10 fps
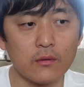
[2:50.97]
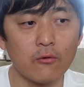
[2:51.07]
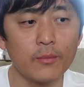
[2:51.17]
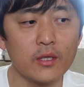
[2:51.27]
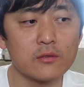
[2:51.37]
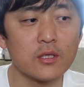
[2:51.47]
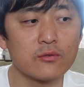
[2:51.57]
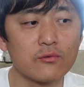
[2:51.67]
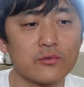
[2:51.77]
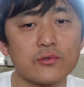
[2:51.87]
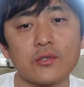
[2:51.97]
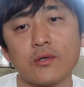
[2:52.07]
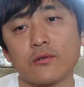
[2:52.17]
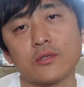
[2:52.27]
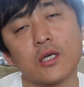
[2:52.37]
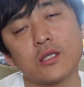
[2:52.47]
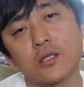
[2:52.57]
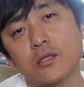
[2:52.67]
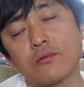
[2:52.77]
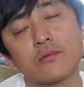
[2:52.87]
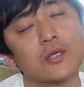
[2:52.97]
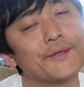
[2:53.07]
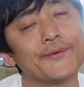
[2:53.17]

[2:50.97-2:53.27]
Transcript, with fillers: 褒める手帳術っていうのは具体的にどんない